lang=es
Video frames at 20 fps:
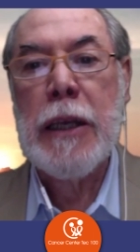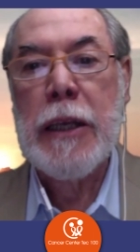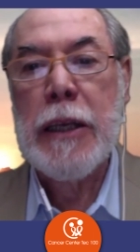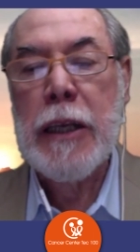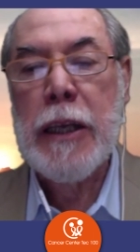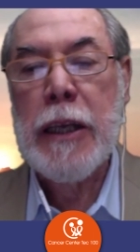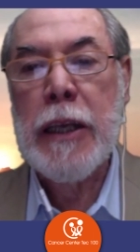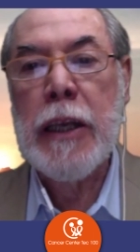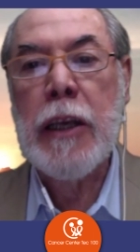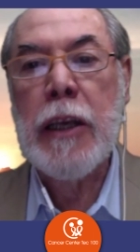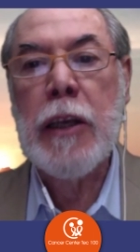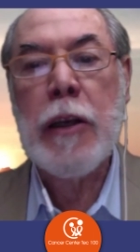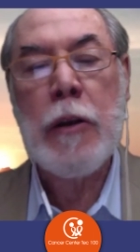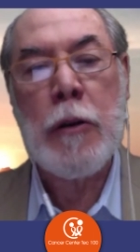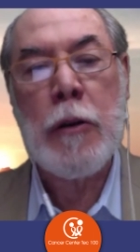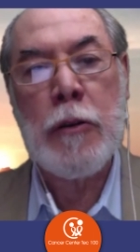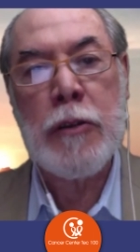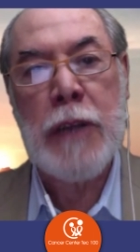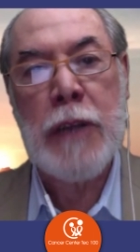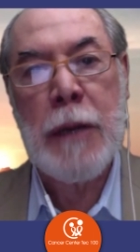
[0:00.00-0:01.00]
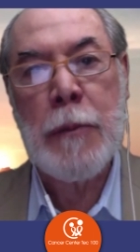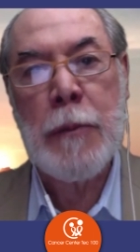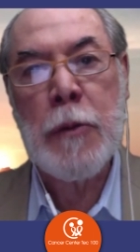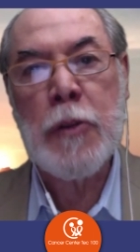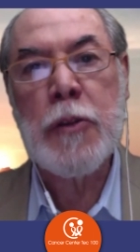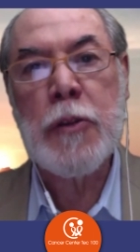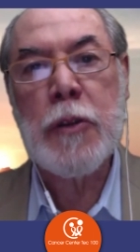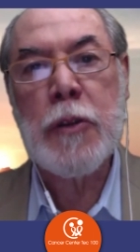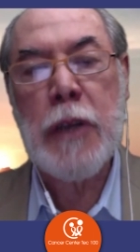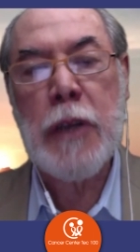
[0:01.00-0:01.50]
y
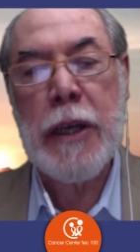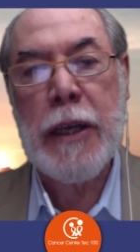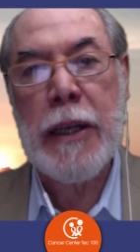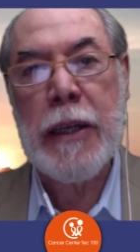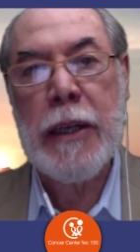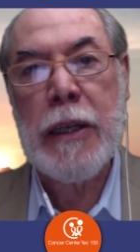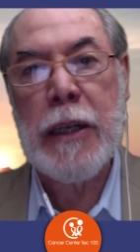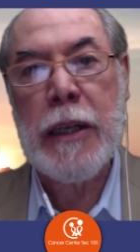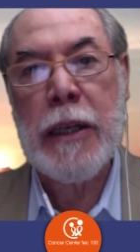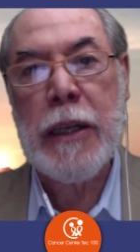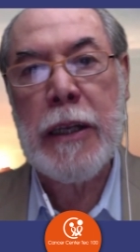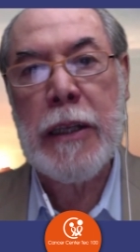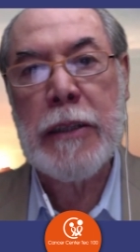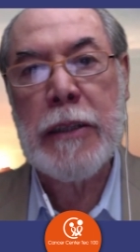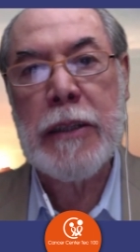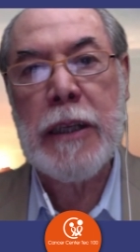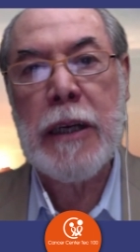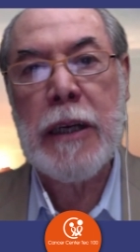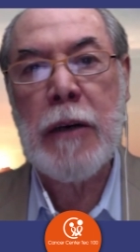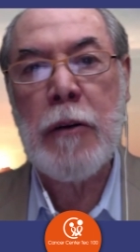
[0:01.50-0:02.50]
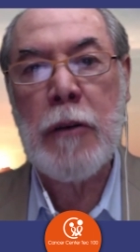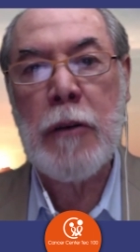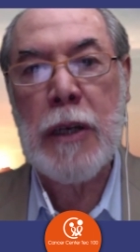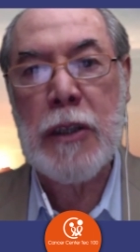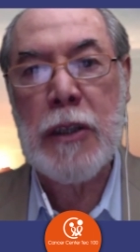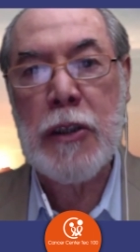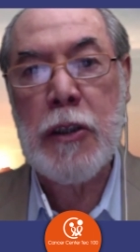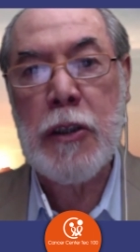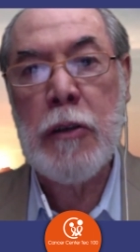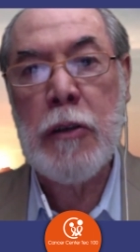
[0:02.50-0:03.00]
contamos en, en esta
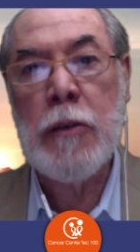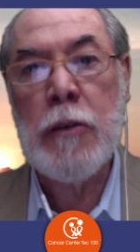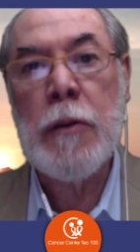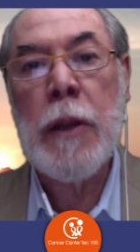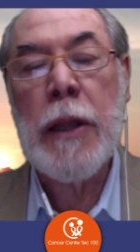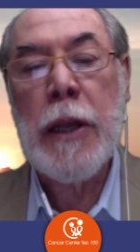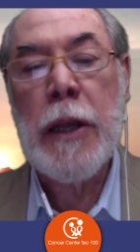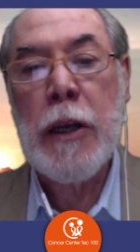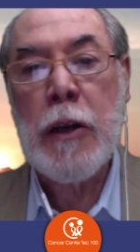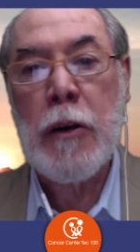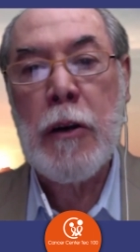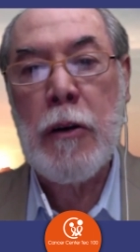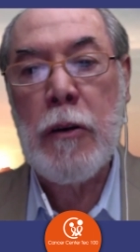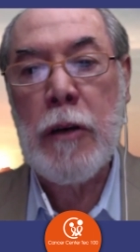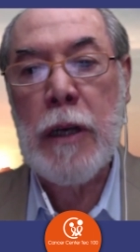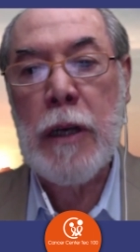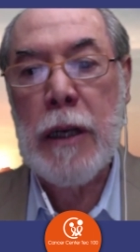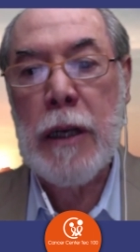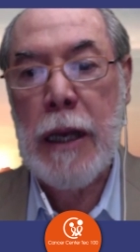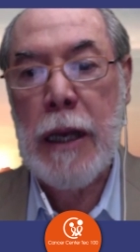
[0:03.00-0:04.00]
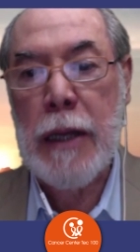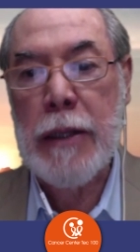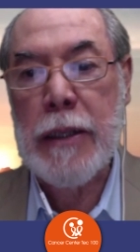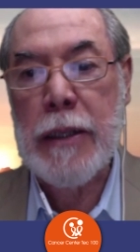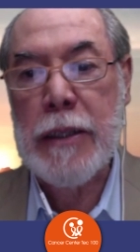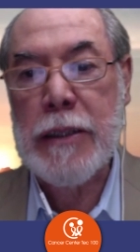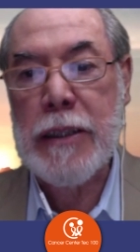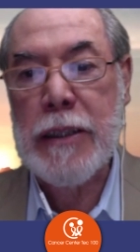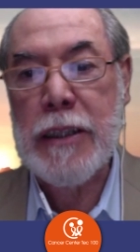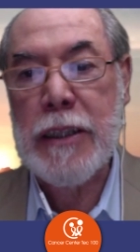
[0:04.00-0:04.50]
ocasión con la
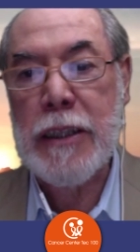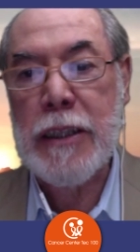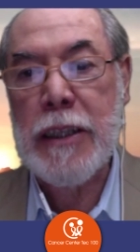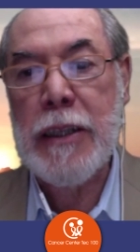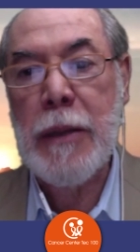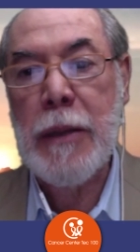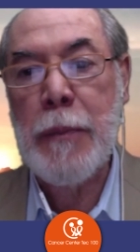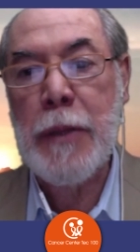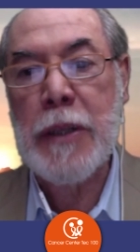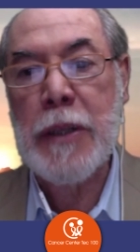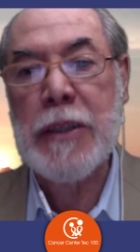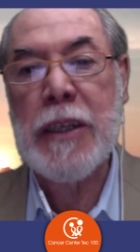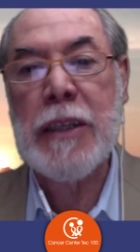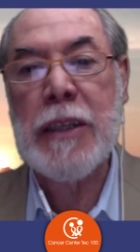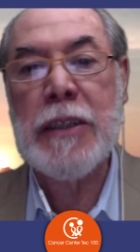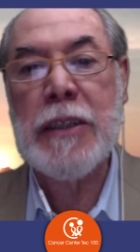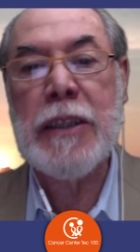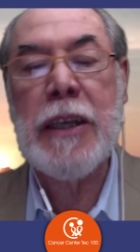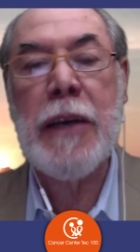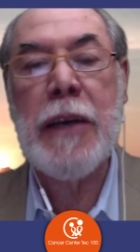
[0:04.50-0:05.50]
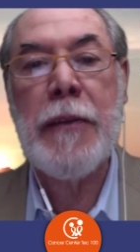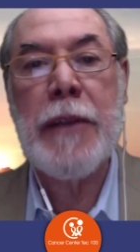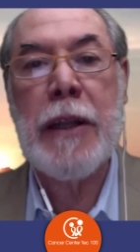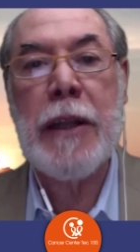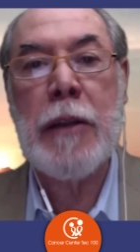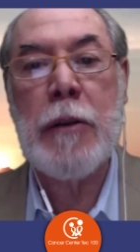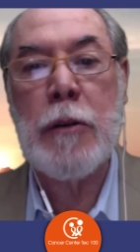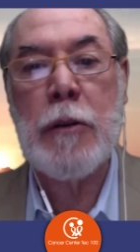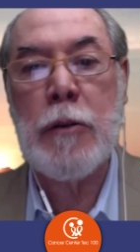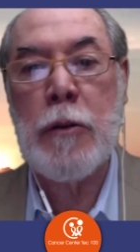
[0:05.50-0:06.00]
distinguida presencia del
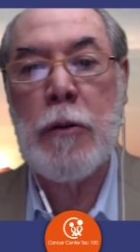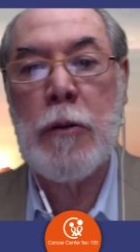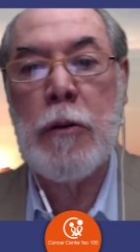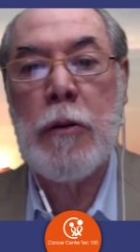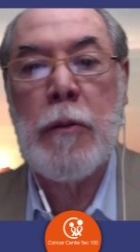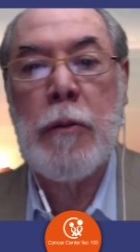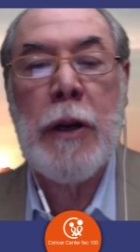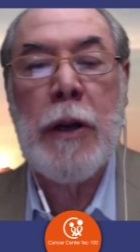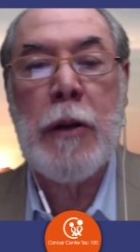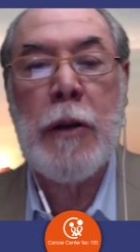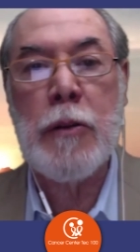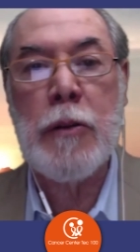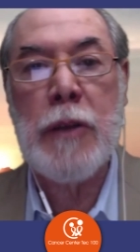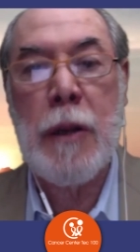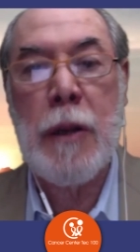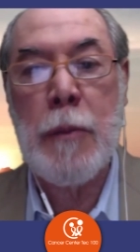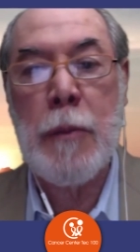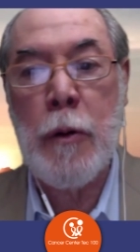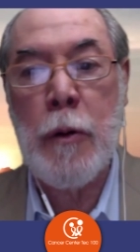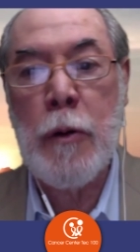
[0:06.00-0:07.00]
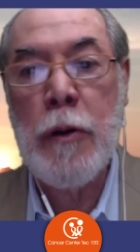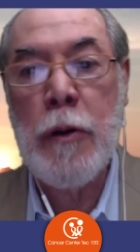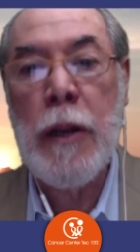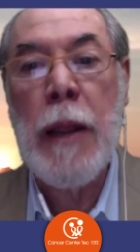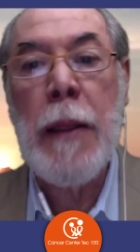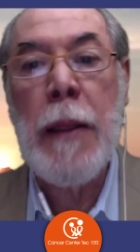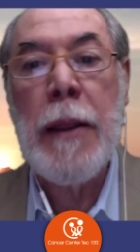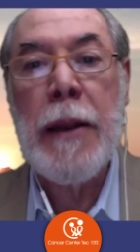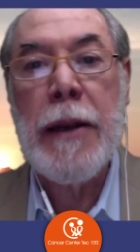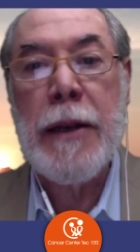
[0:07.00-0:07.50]
doctor Mario Salmón,
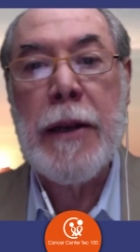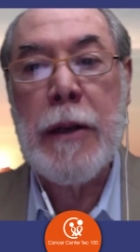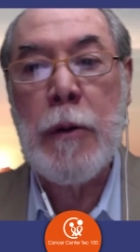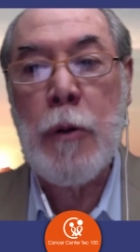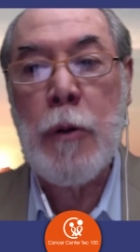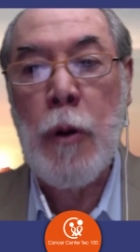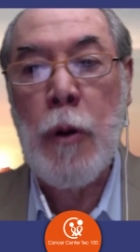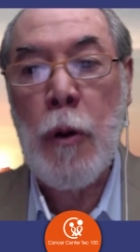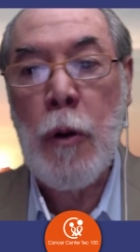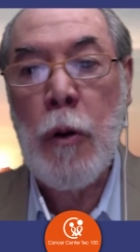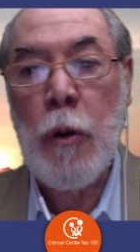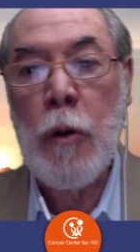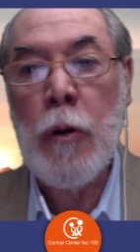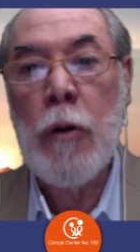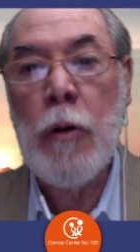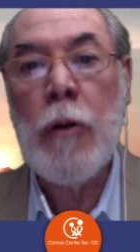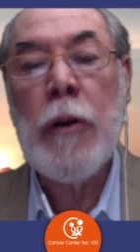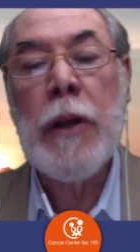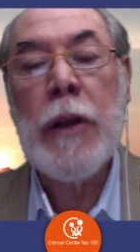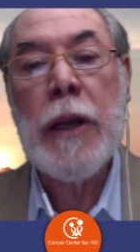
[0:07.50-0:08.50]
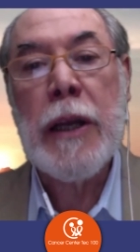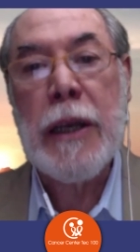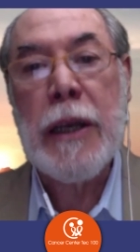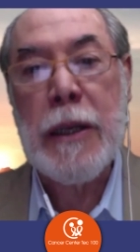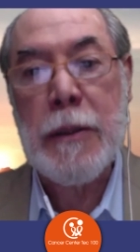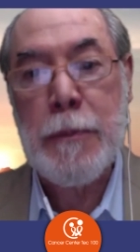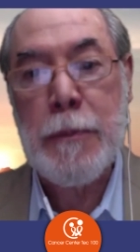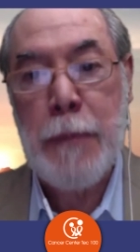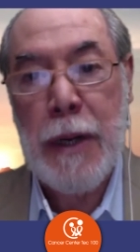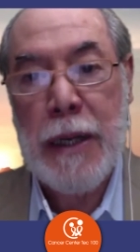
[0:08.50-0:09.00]
neurólogo, que es
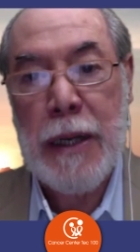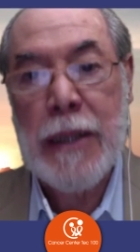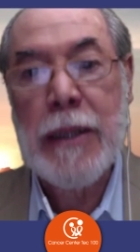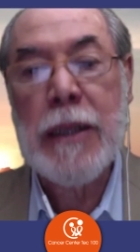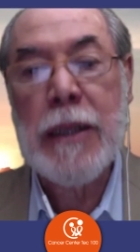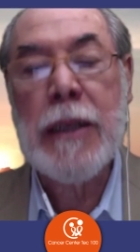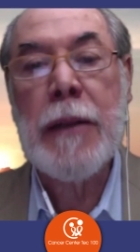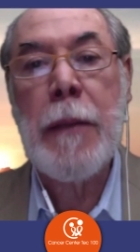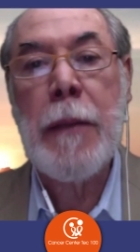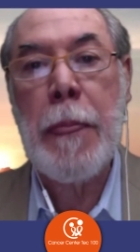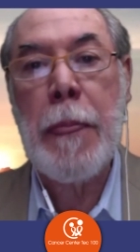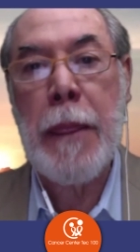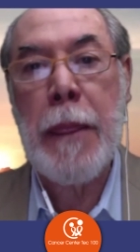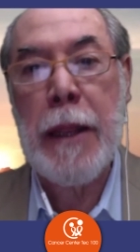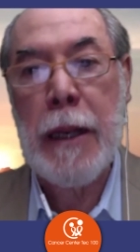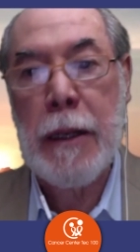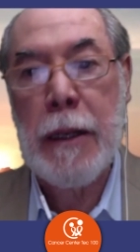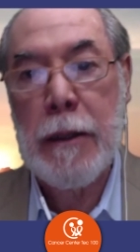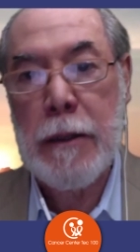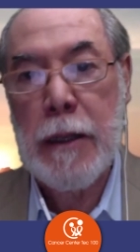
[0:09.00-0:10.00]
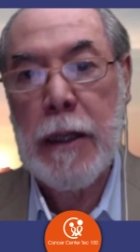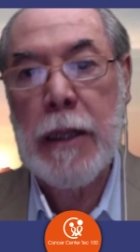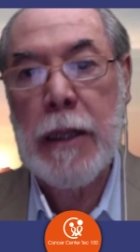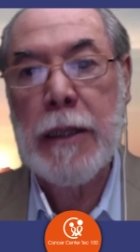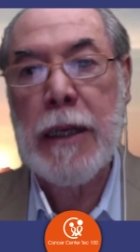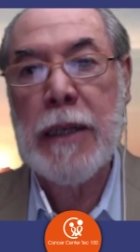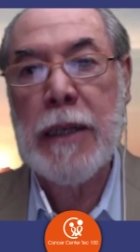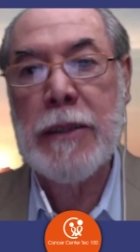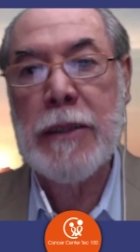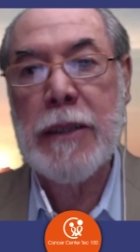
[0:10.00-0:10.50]
parte del
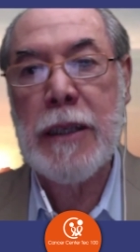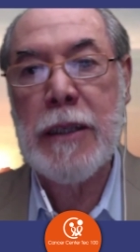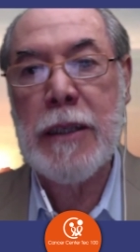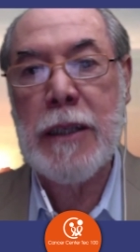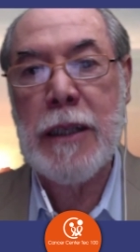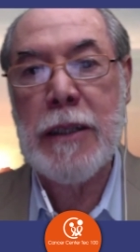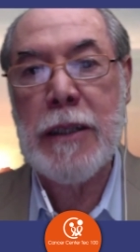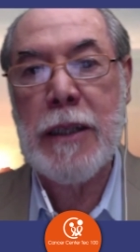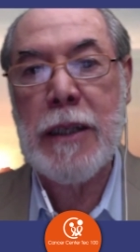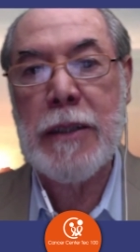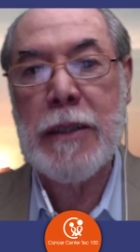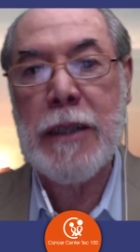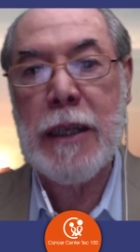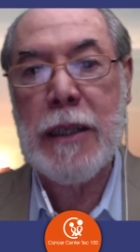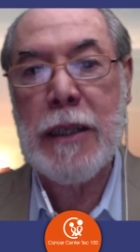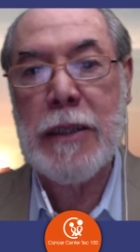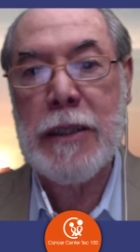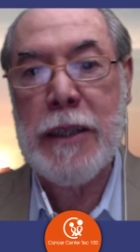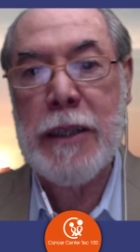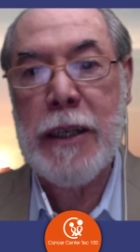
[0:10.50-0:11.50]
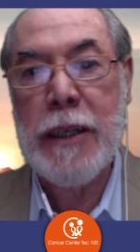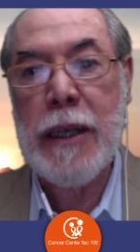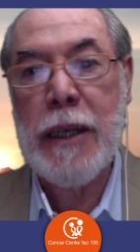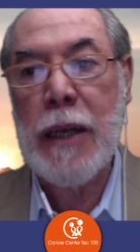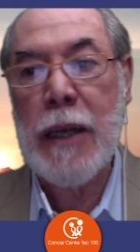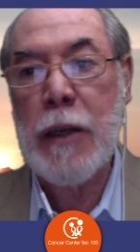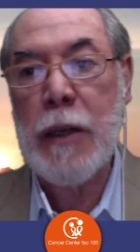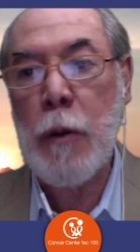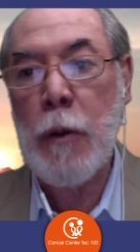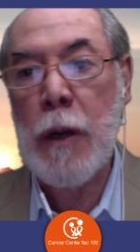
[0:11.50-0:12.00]
Cancer Center Tech 100,
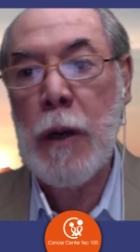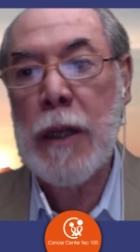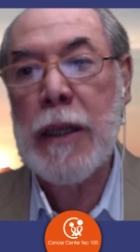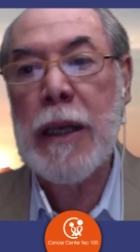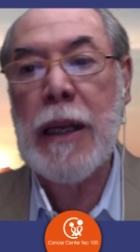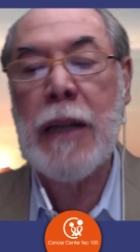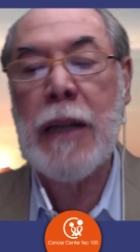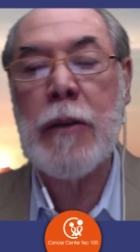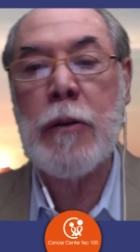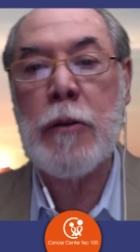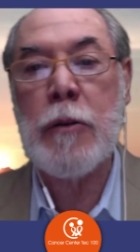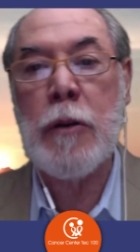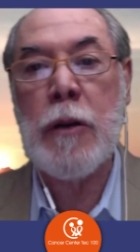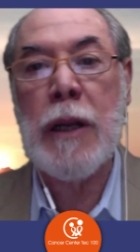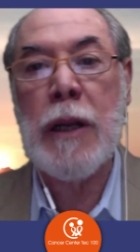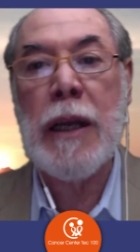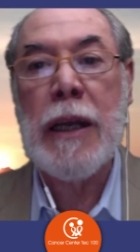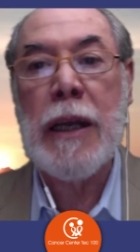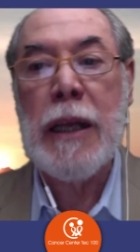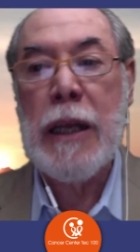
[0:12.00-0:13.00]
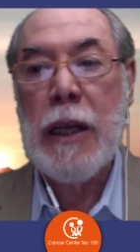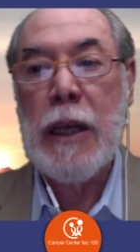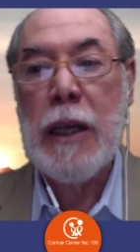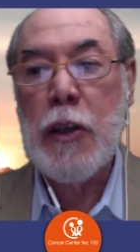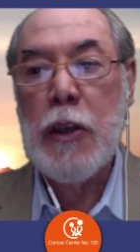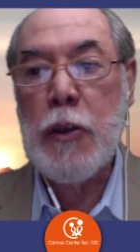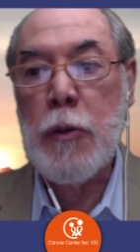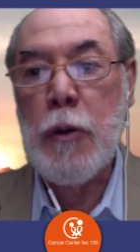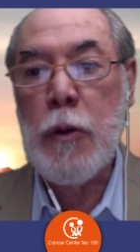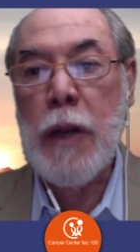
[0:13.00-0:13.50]
al igual que la doctora
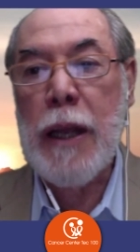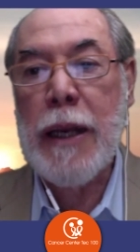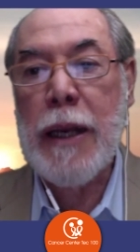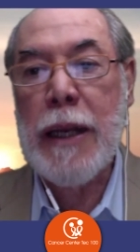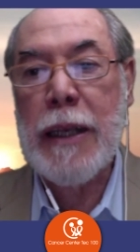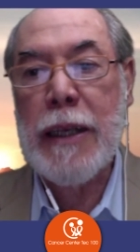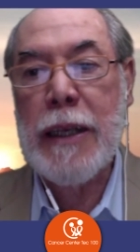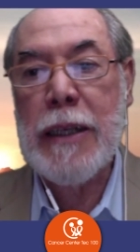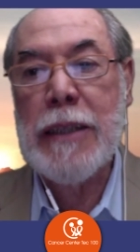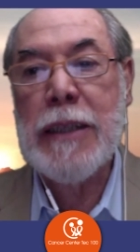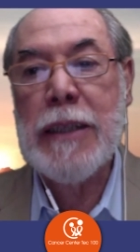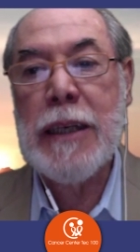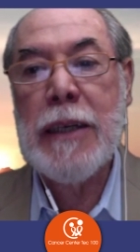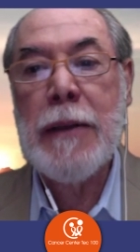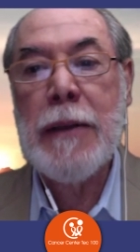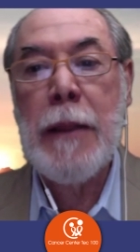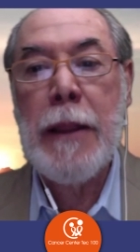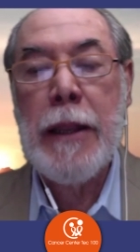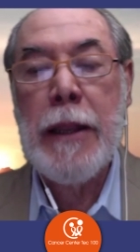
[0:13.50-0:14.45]
Juliana Guisa,